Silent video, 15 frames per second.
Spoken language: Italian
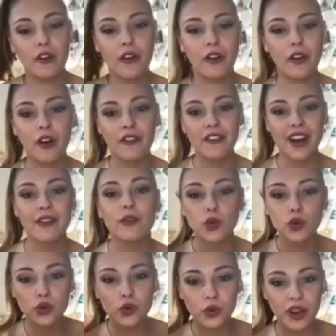avrei
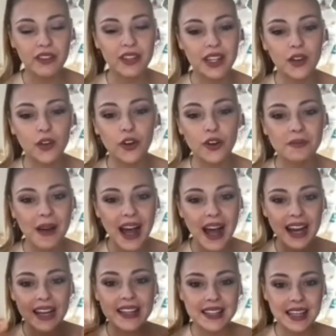voluto una vita
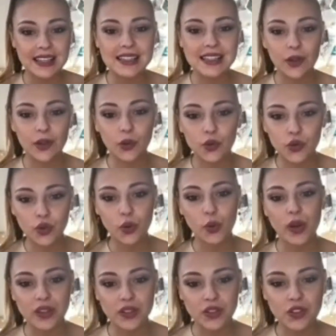normale senza tutto
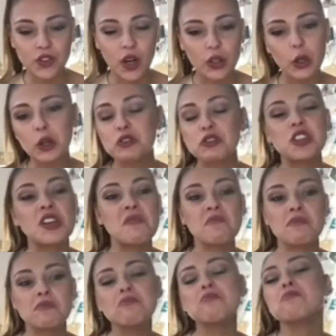questo, ad oggi
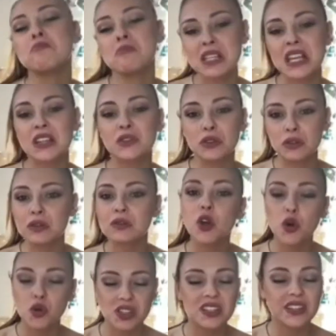mi sento
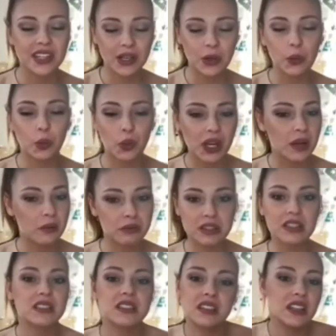così tranquilla a
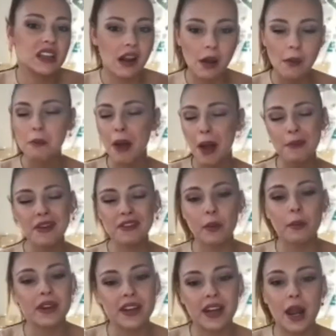potersi dire a me
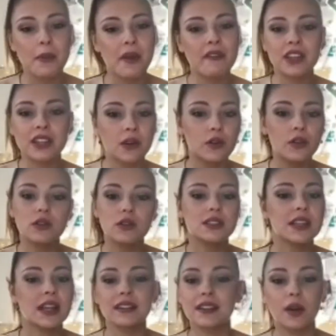va bene la mia vita
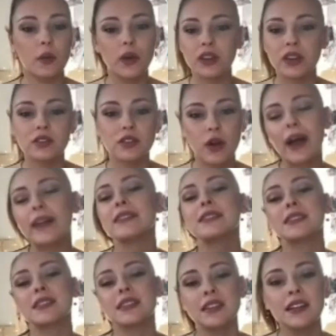nonostante questo,
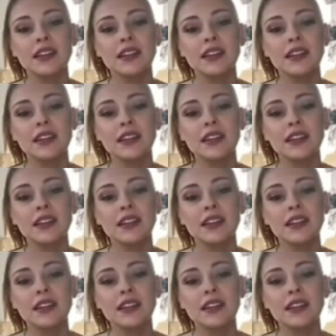anzi